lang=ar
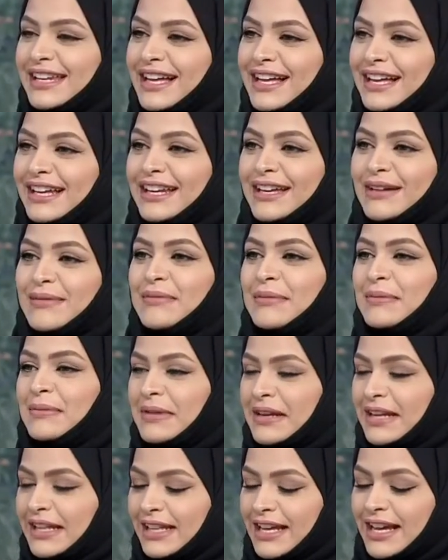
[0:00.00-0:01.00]
الاله
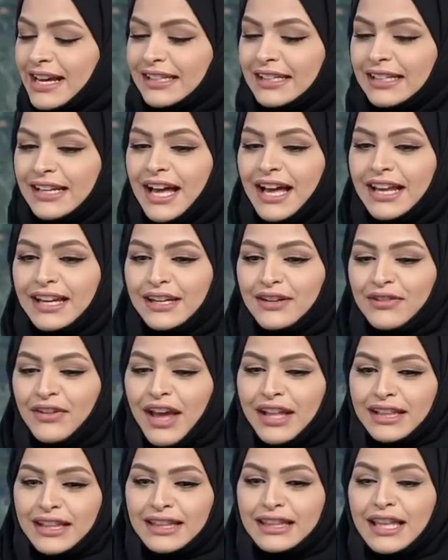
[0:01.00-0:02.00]
انا ذكرت انها اله
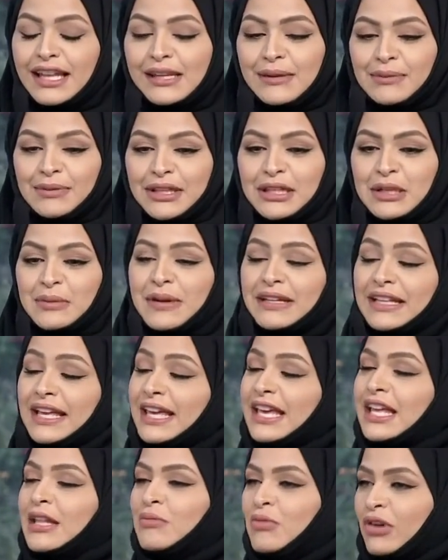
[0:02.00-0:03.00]
نفخيه تتطلب تدريبات
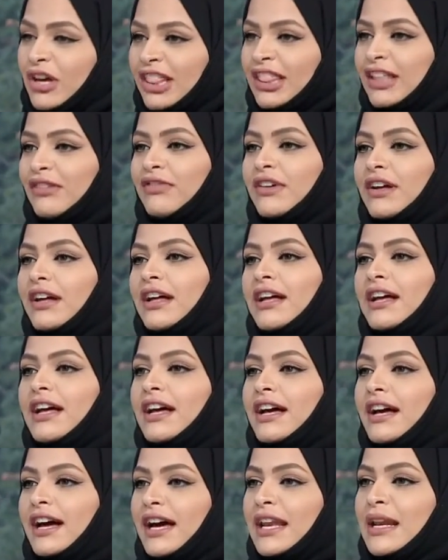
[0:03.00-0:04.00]
اكيد مكثفه
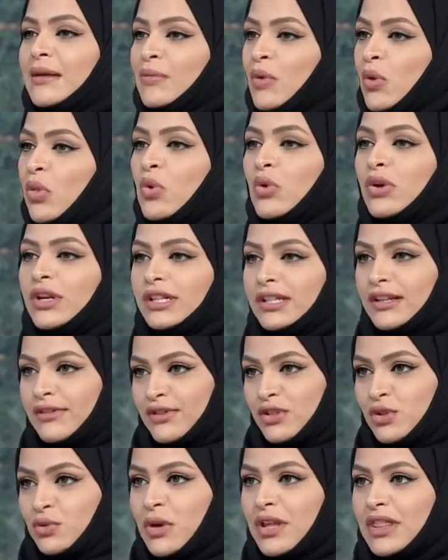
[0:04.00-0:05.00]
على موضوع
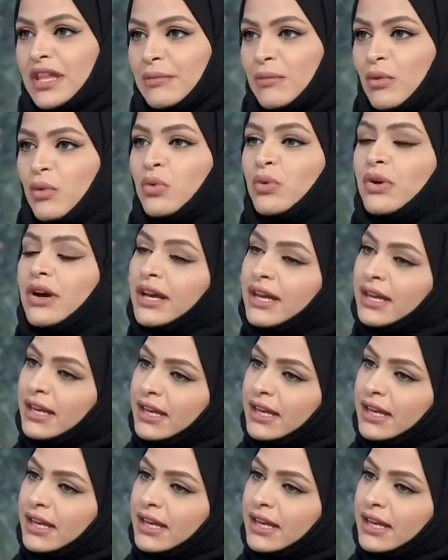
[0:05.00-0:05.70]
النفس وهذا الموضوع إيه، طبعا.